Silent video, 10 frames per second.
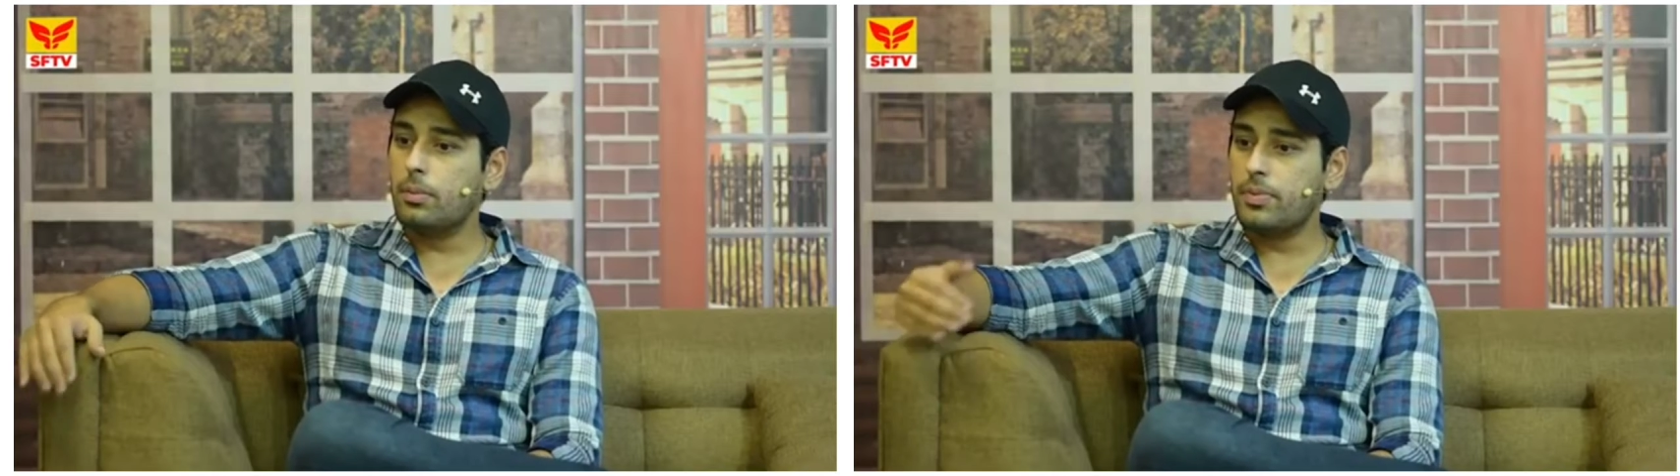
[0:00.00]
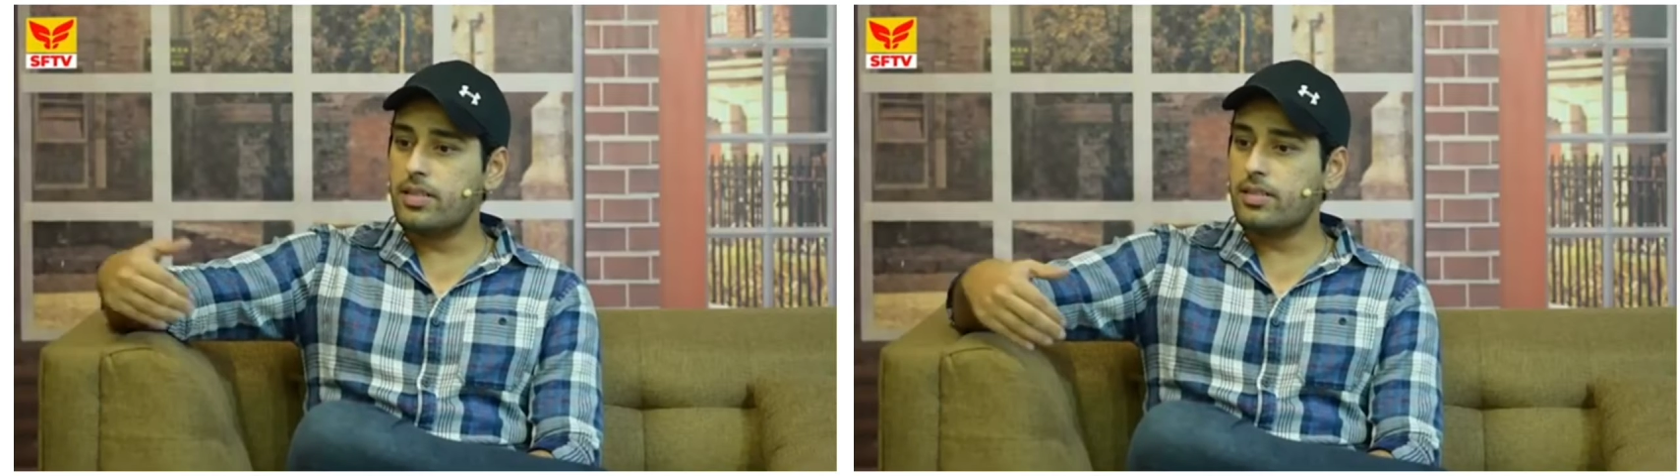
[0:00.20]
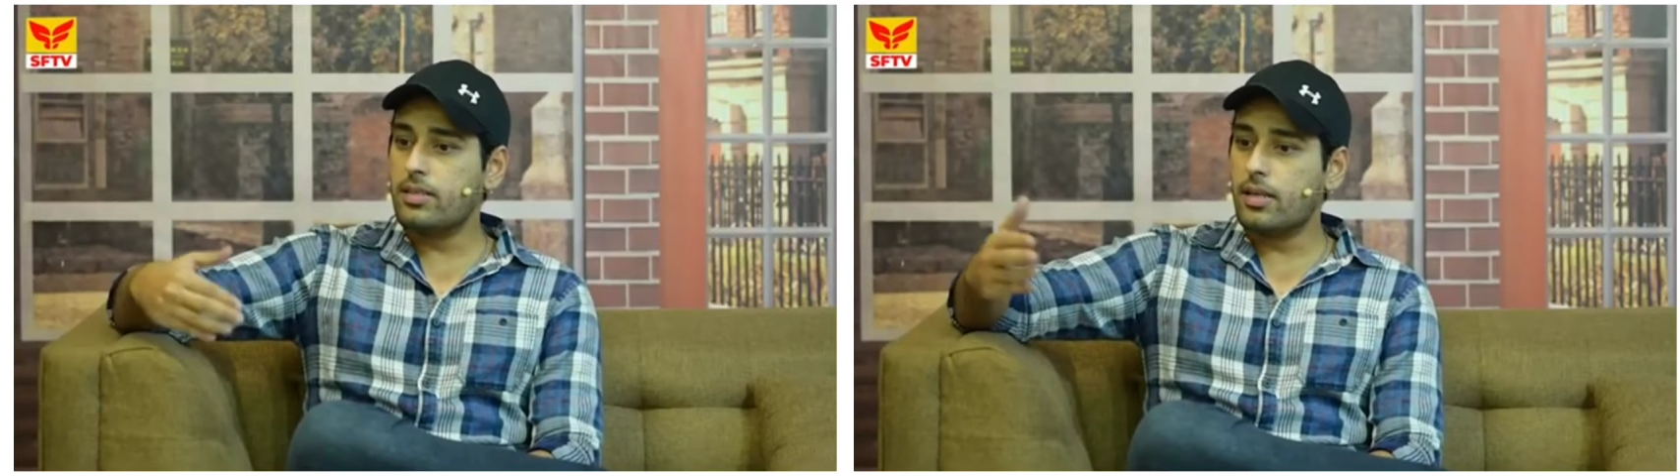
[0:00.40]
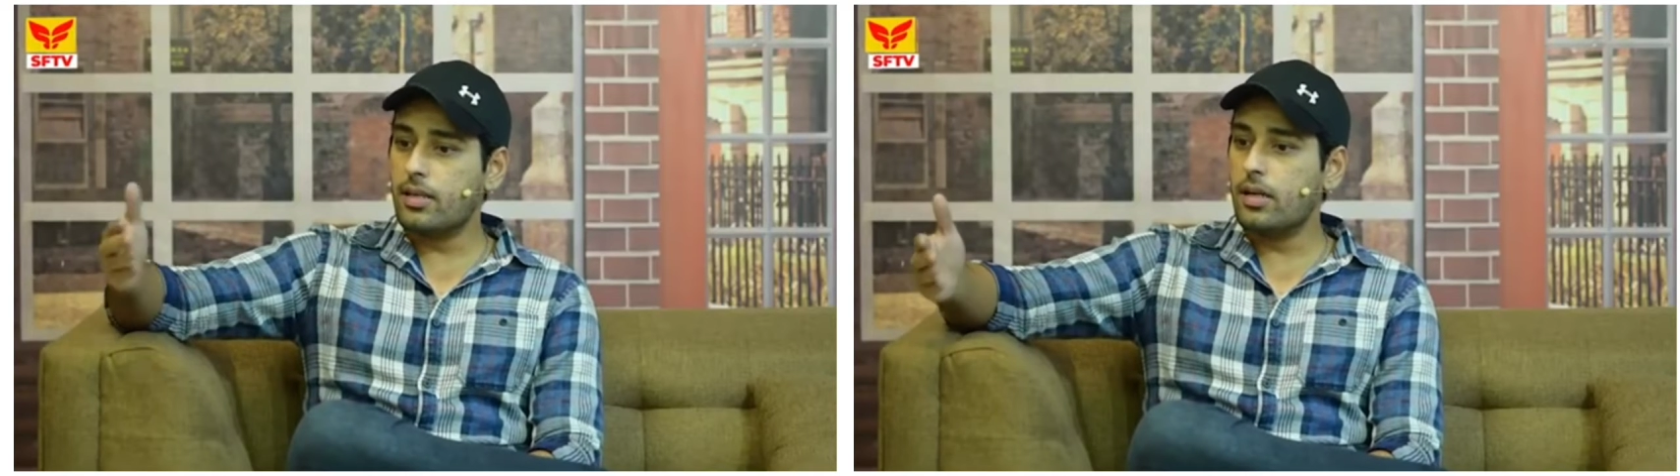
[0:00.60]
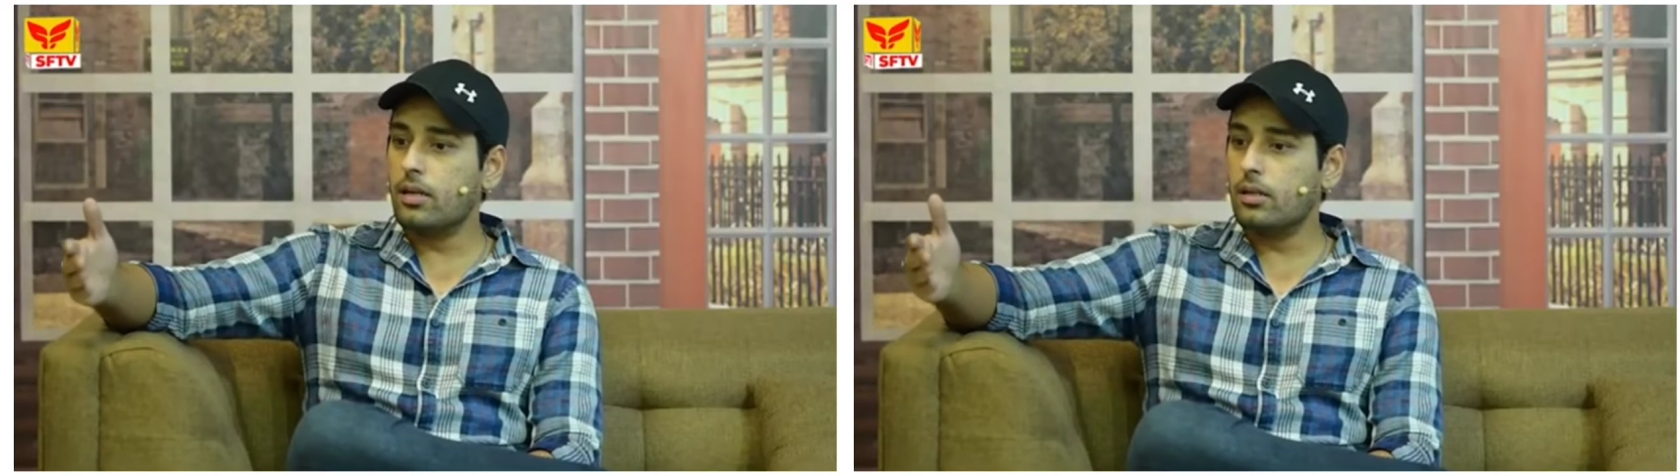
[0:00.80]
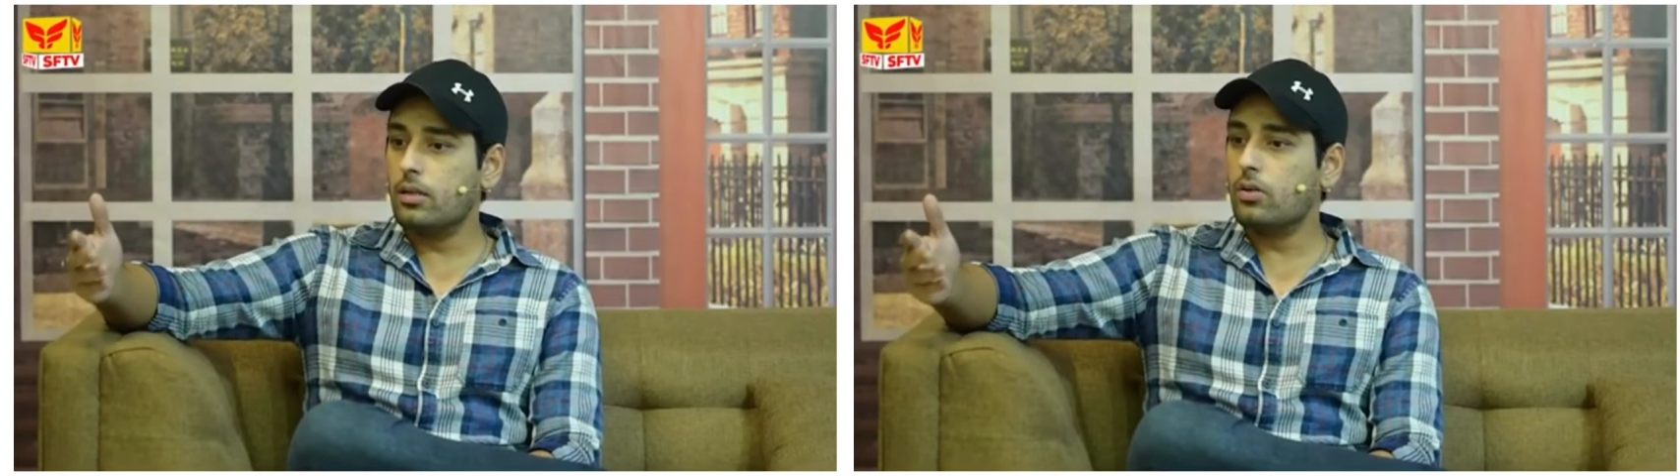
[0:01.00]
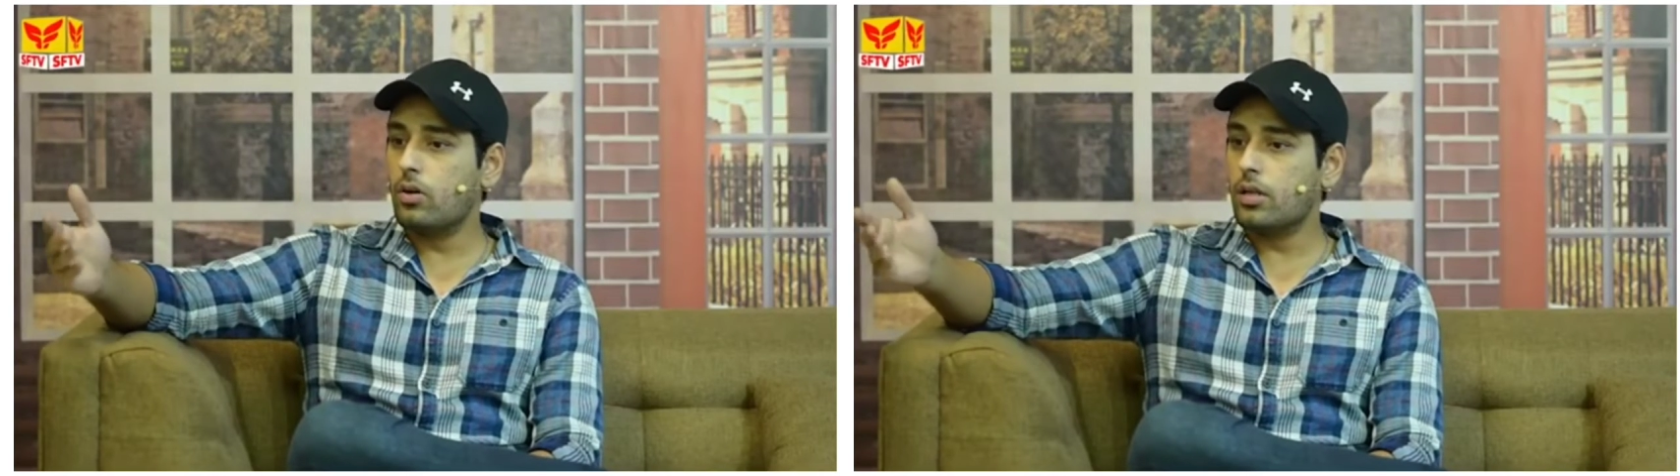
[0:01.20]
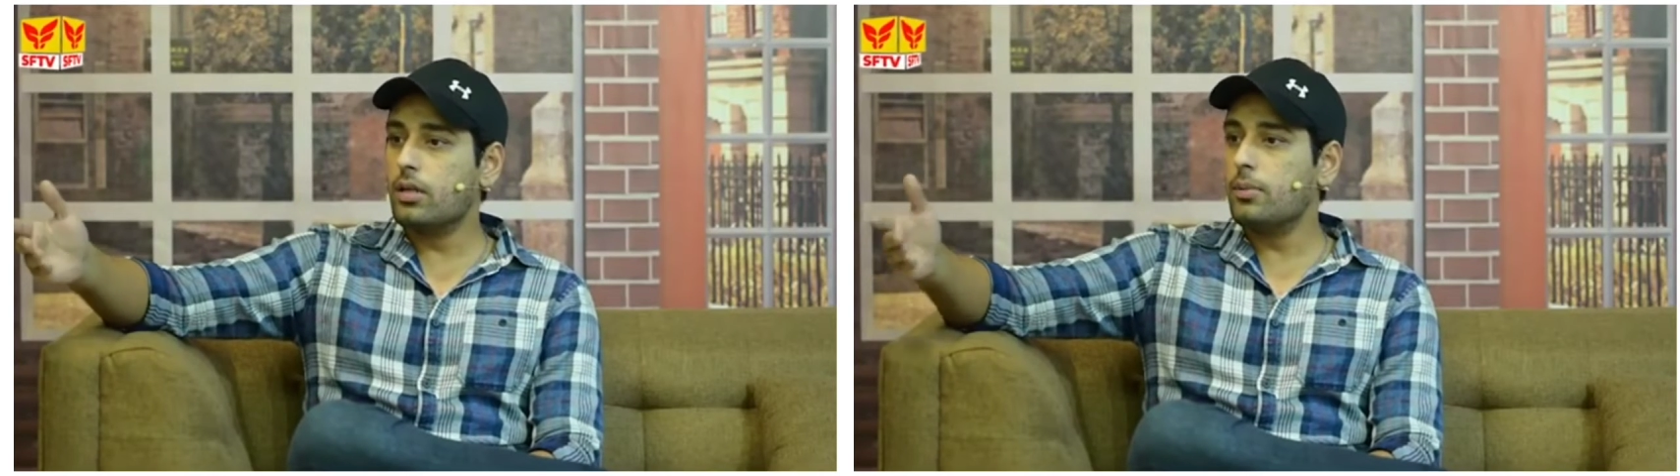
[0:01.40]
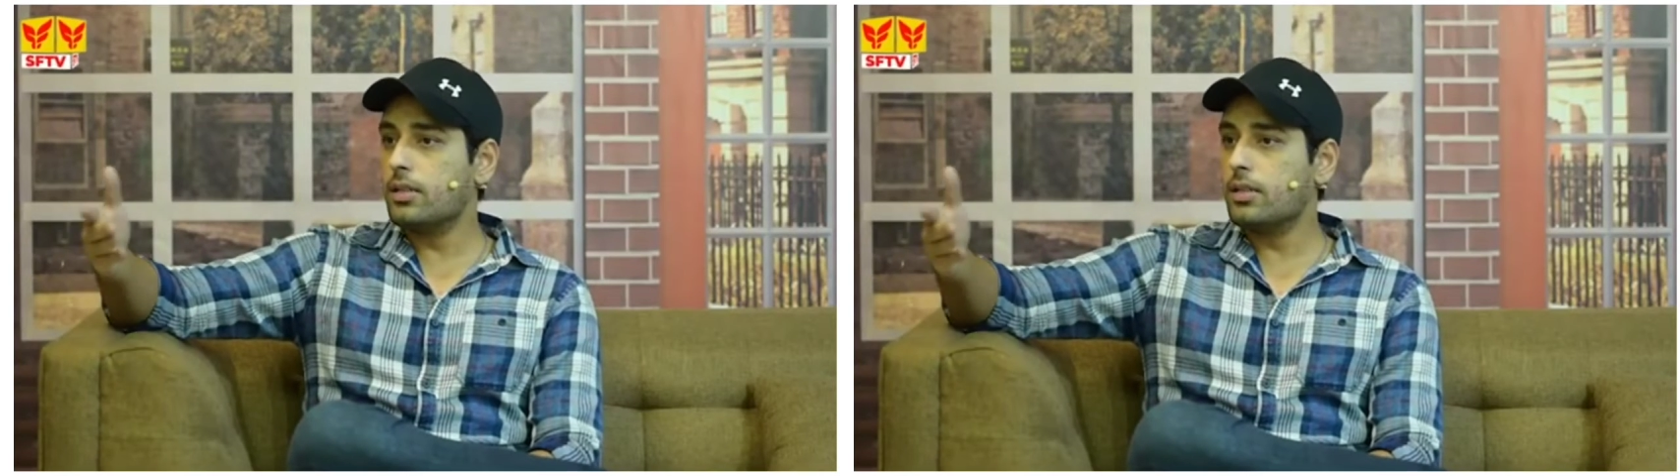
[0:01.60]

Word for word: अपने जैसे एक यंग लॉट की